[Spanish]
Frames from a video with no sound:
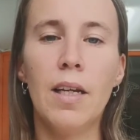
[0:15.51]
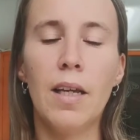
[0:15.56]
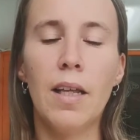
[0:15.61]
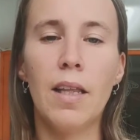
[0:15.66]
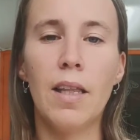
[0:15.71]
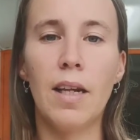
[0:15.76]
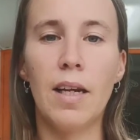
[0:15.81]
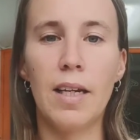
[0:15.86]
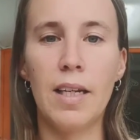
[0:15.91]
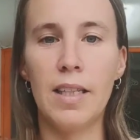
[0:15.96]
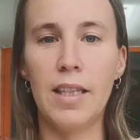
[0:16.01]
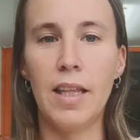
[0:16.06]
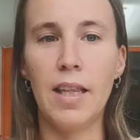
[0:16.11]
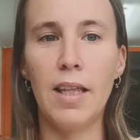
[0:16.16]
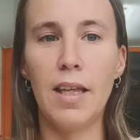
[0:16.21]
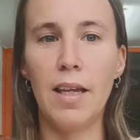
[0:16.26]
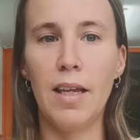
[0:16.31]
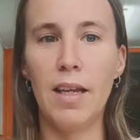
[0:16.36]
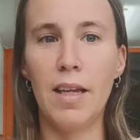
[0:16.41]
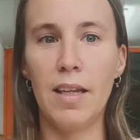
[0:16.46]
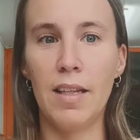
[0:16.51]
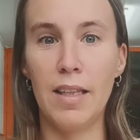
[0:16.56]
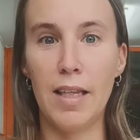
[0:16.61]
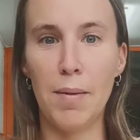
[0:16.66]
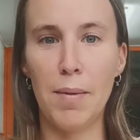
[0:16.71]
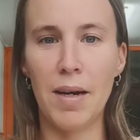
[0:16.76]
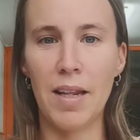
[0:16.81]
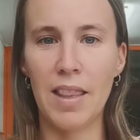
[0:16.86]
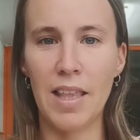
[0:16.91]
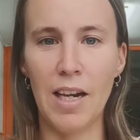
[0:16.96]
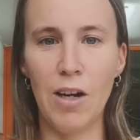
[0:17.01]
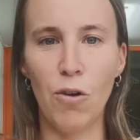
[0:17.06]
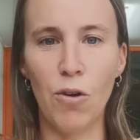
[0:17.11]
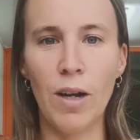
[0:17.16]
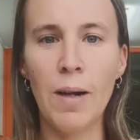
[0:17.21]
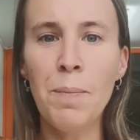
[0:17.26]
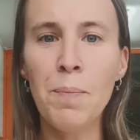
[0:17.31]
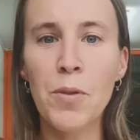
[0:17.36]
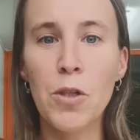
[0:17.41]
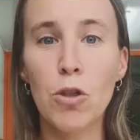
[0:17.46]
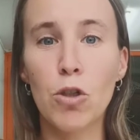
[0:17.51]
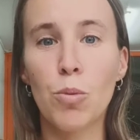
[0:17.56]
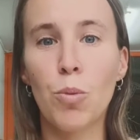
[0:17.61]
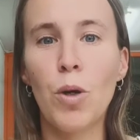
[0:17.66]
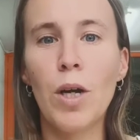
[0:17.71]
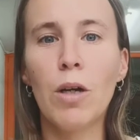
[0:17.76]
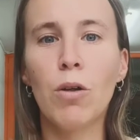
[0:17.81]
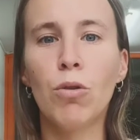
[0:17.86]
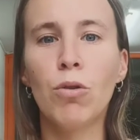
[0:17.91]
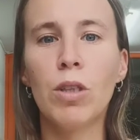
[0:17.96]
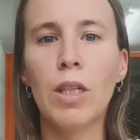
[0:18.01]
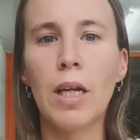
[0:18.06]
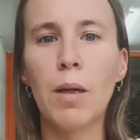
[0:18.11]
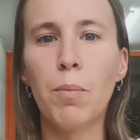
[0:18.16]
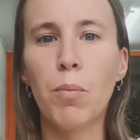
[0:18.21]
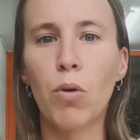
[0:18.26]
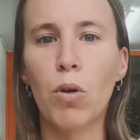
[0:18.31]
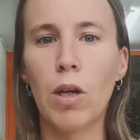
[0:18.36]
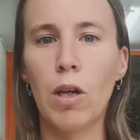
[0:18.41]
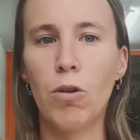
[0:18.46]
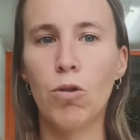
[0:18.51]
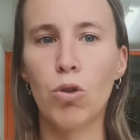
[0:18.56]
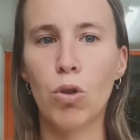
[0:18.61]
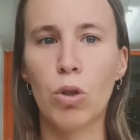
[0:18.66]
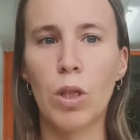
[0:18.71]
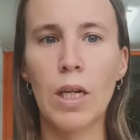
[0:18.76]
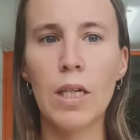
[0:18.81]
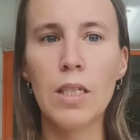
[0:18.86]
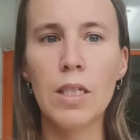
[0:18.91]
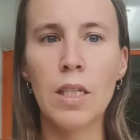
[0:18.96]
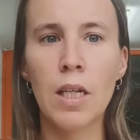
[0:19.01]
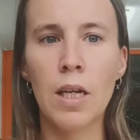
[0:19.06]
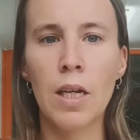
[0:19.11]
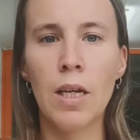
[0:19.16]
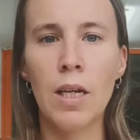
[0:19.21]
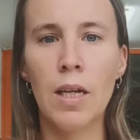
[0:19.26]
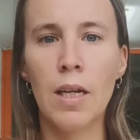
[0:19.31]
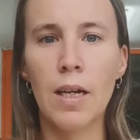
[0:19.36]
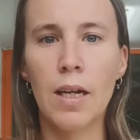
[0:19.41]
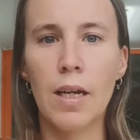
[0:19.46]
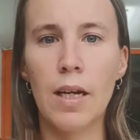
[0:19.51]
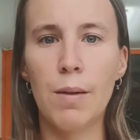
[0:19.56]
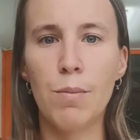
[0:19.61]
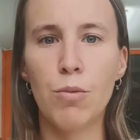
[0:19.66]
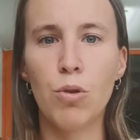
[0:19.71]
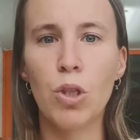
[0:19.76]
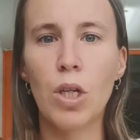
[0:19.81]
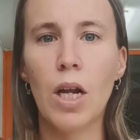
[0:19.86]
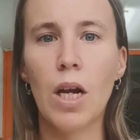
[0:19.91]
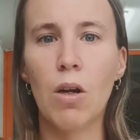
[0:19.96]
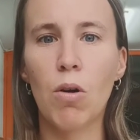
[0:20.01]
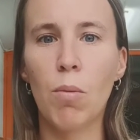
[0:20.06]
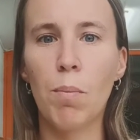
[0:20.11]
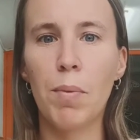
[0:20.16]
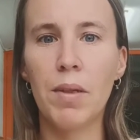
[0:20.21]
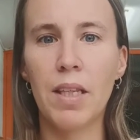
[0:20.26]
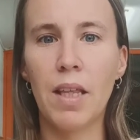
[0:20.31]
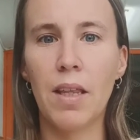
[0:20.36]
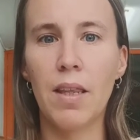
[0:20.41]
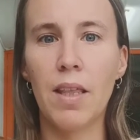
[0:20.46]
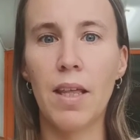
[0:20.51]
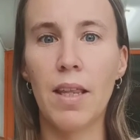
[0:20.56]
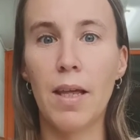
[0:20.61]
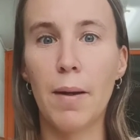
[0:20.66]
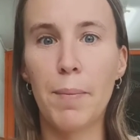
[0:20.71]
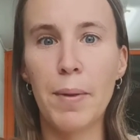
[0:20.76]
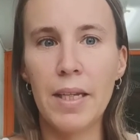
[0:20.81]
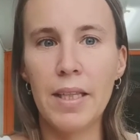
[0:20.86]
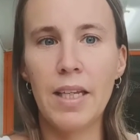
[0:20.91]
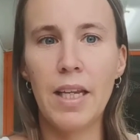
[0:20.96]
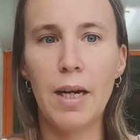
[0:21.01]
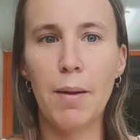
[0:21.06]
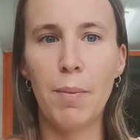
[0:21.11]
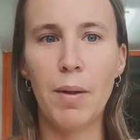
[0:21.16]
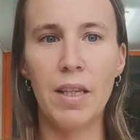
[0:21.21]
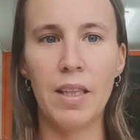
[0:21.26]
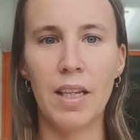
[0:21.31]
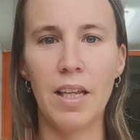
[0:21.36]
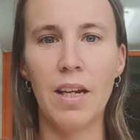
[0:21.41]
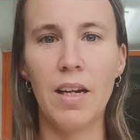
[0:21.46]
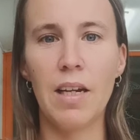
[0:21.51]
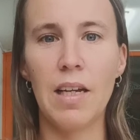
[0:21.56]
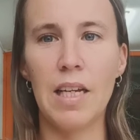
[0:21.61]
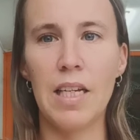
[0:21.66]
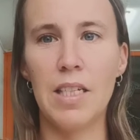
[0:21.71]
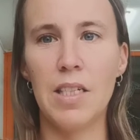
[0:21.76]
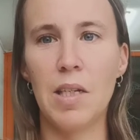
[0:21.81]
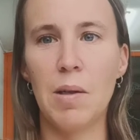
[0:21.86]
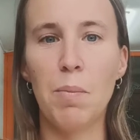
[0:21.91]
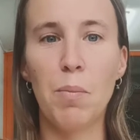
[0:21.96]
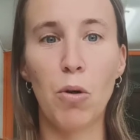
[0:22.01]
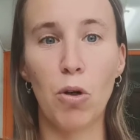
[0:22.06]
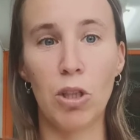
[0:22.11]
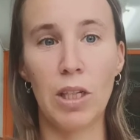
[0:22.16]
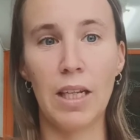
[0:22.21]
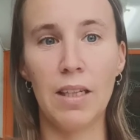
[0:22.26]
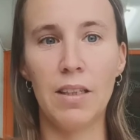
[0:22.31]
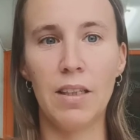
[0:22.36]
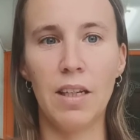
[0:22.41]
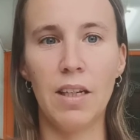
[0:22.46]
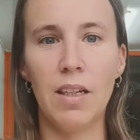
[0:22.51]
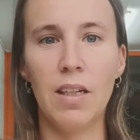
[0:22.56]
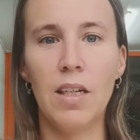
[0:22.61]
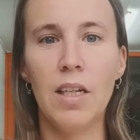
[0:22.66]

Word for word: cerquita de, Barcelona. Y os voy a contar por qué nosotras creemos que la competencia de aprender a aprender es importante.